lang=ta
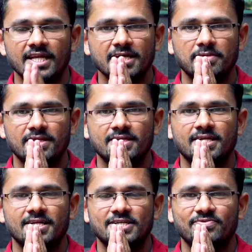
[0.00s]
இளைய பாரத
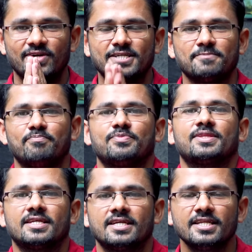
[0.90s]
நேர்களுக்கு வணக்கம்
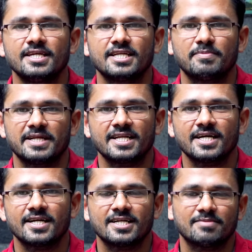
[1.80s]
இன்றைக்கி நம்ம
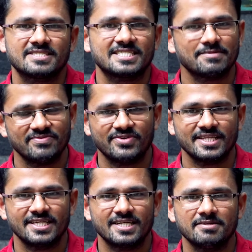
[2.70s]
நேர்காணலில் நம்ம சிறப்பு
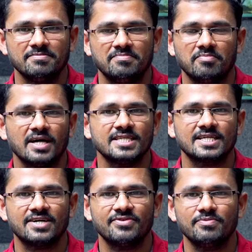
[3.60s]
விருந்தினர்
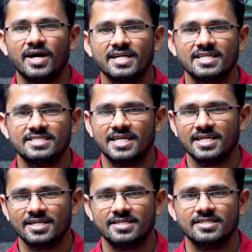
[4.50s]
பாஜகவின் மாநில
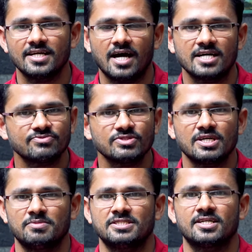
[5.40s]
செயலாளர் அஸ்வதா
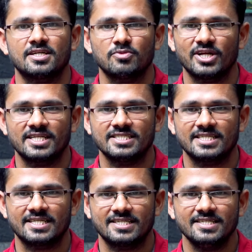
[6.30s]
மன் சார் நம்மளோட
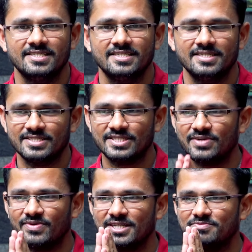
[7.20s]
இணைஞ்சிருக்கிறாரு சார்
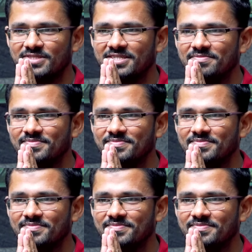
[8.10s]
வணக்கம் சார்